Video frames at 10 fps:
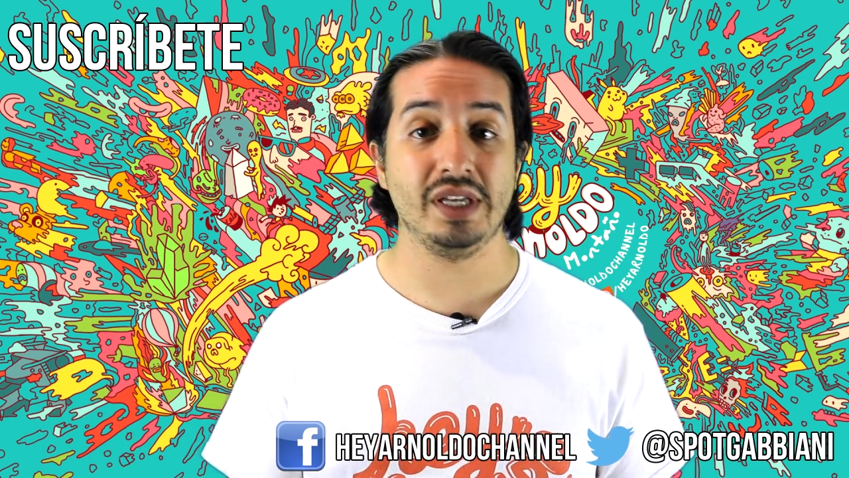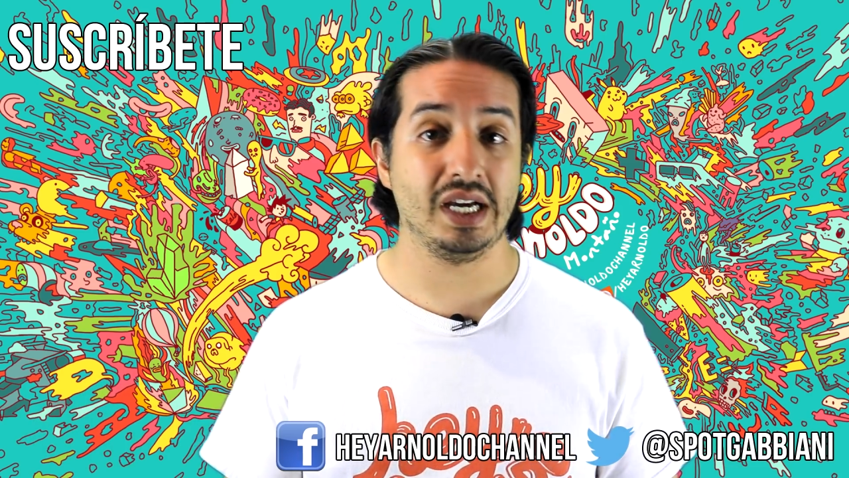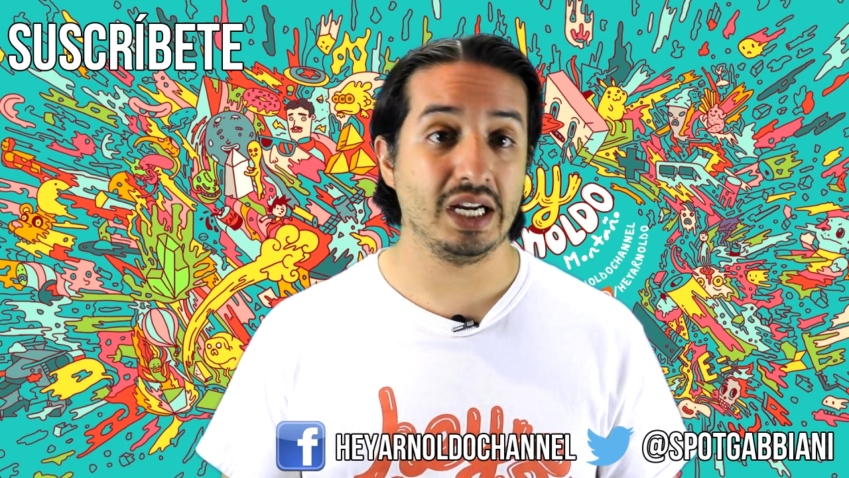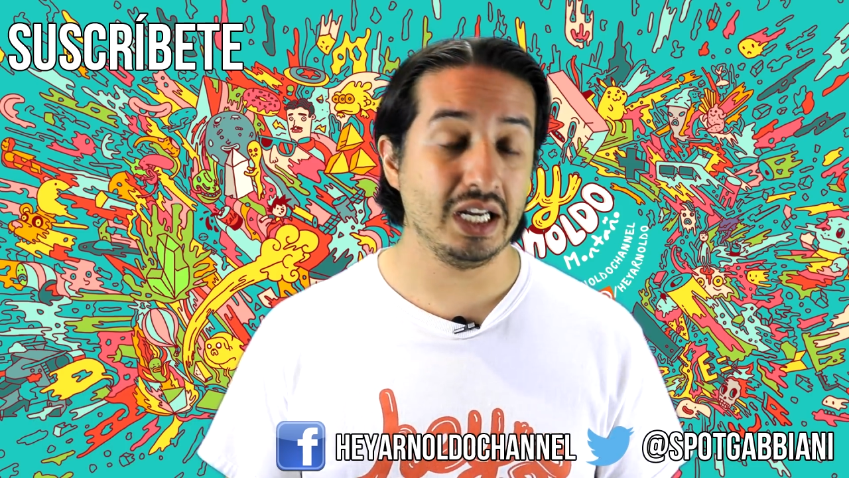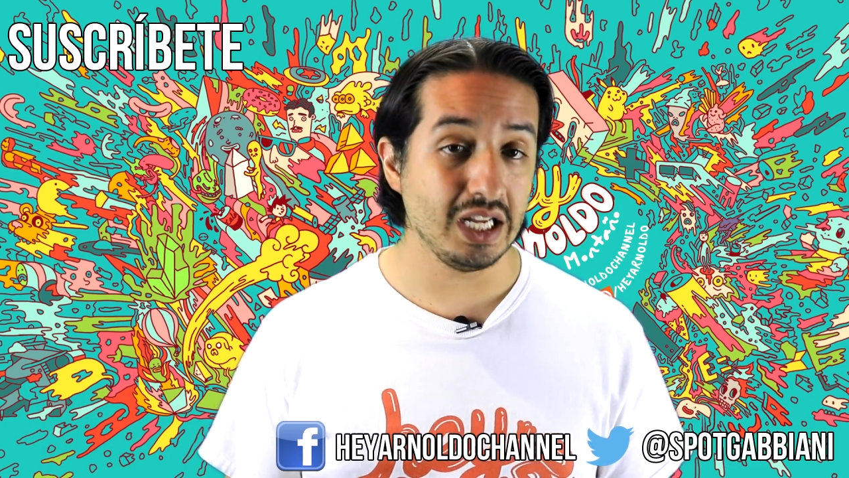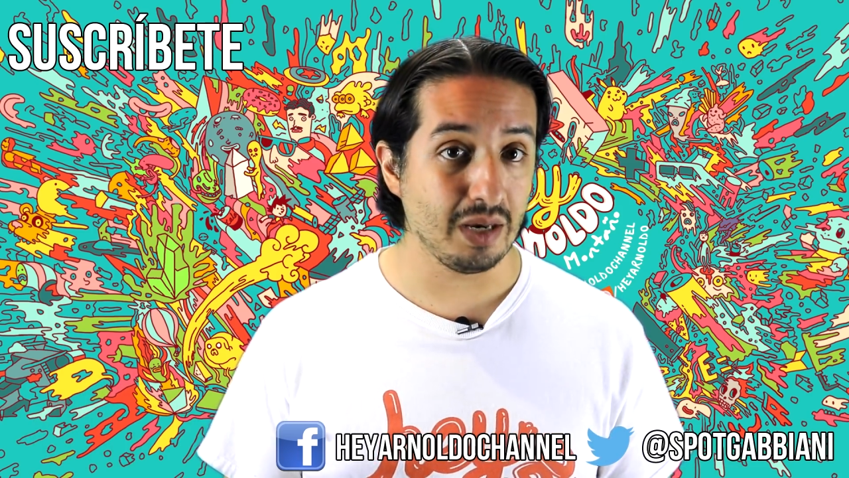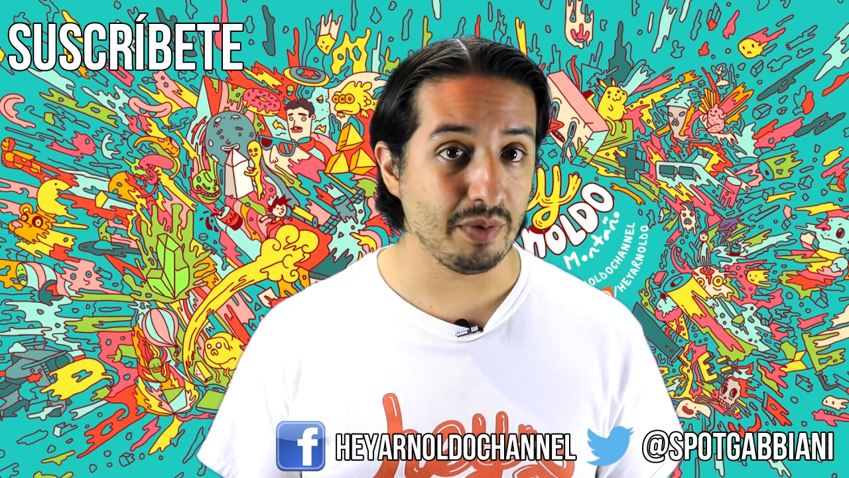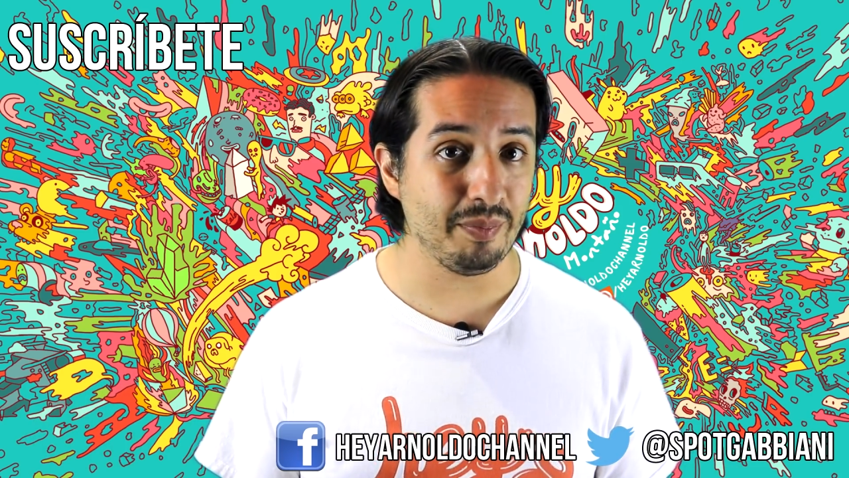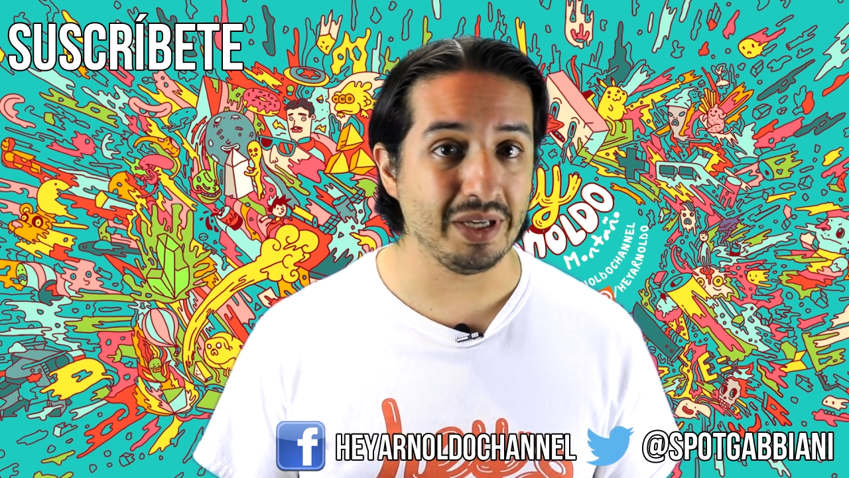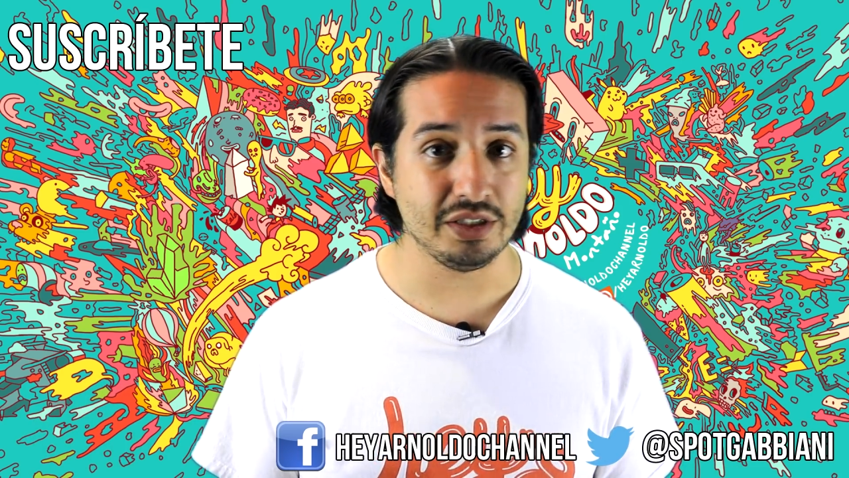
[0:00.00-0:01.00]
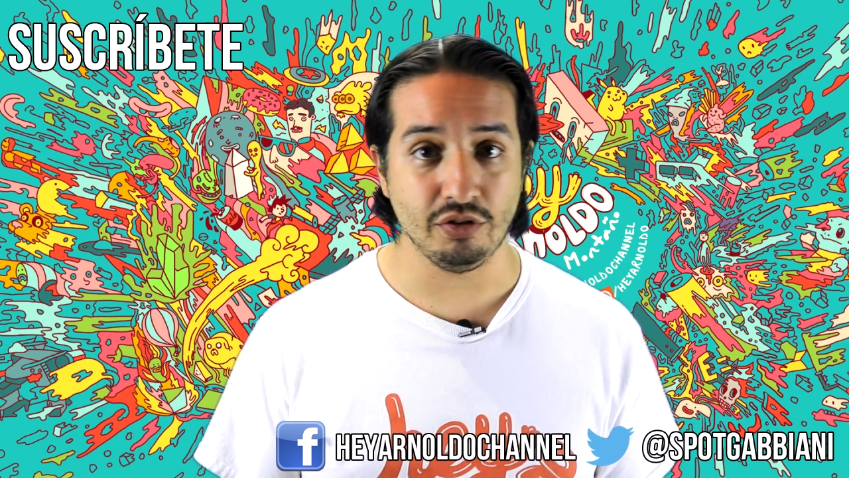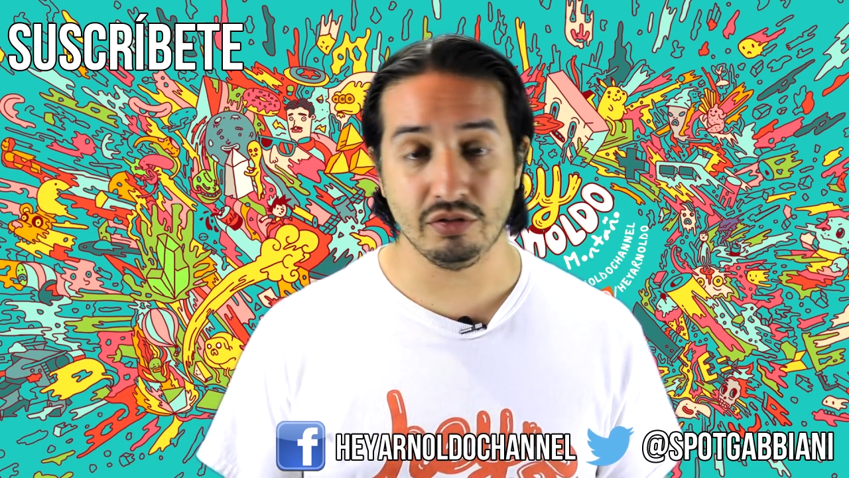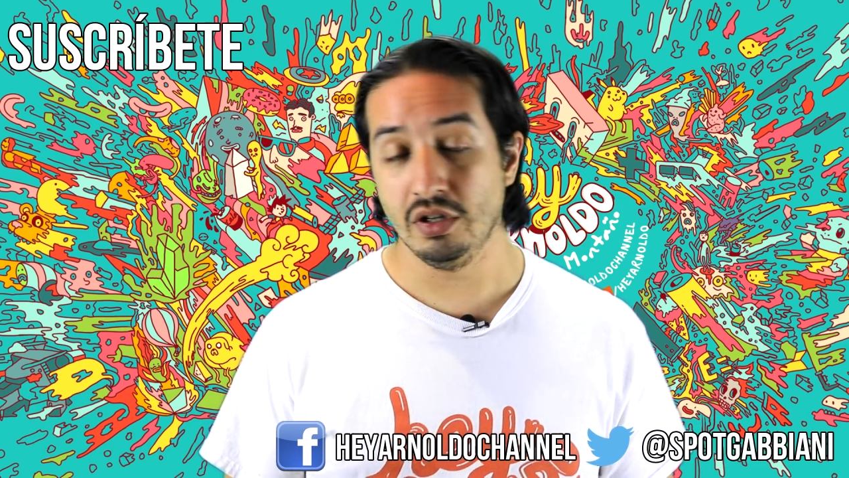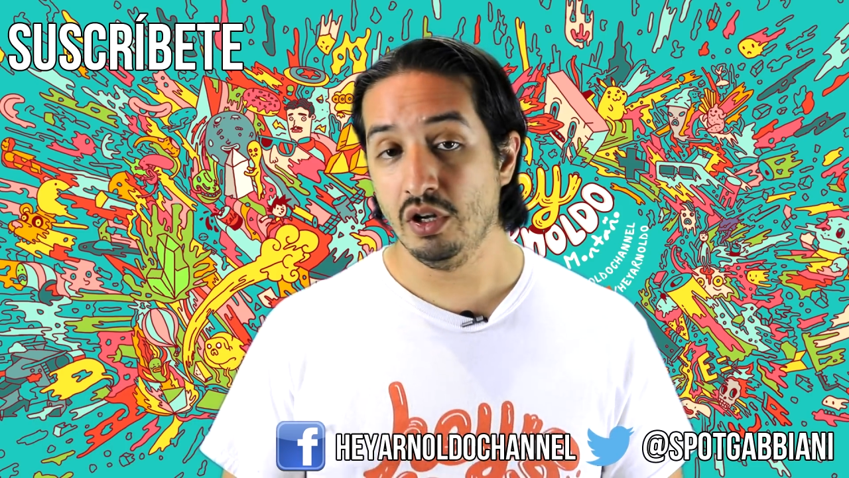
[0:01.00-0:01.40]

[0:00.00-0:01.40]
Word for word: a dejar el link a mi Patreon.